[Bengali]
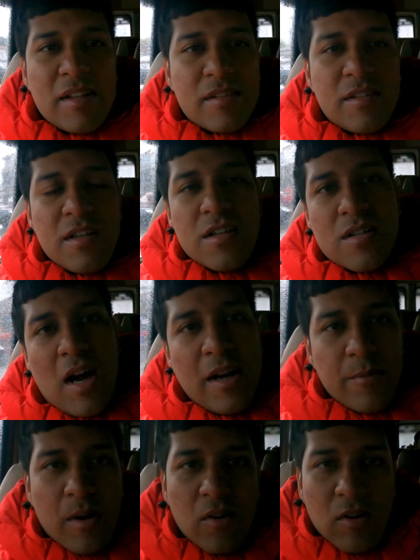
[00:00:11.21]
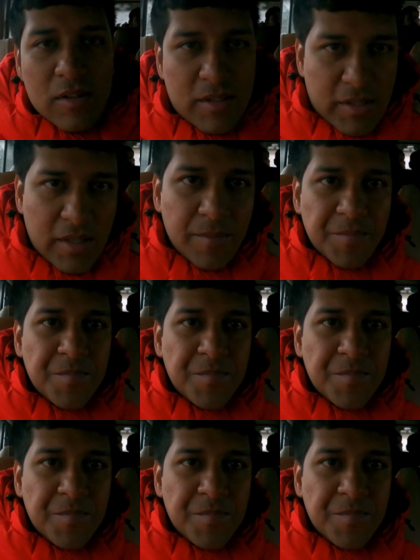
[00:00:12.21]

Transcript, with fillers: রাত্রি সাড়ে বারোটা থেকে